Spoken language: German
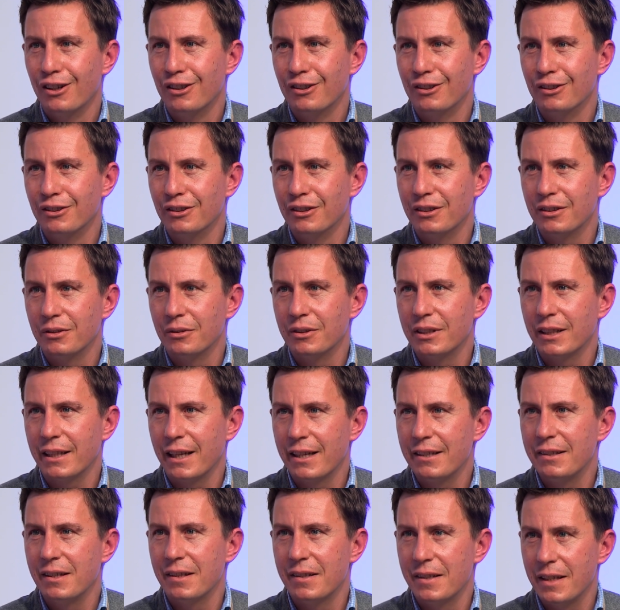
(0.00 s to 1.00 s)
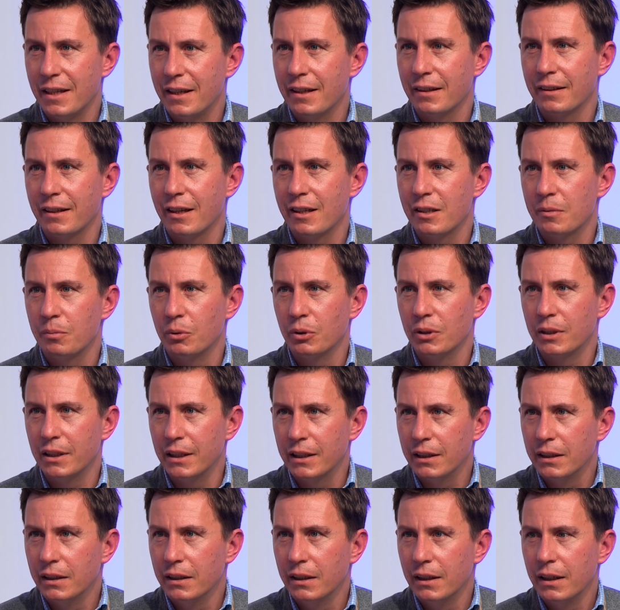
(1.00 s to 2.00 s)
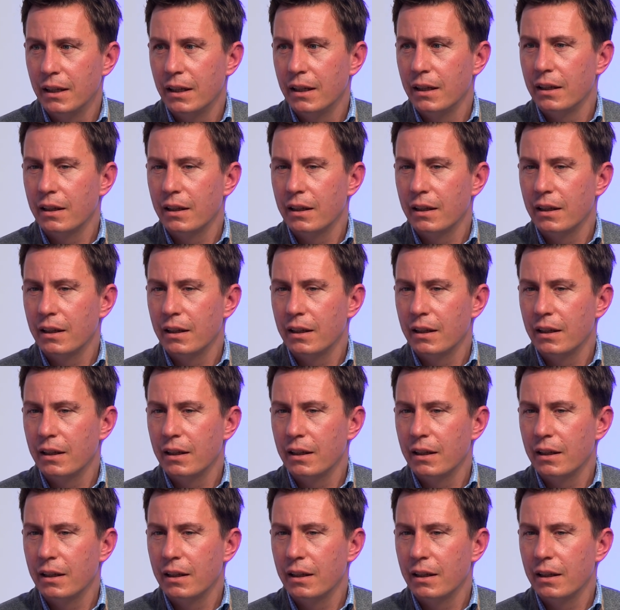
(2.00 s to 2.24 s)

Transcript: und unsere Gäste sicher transportieren.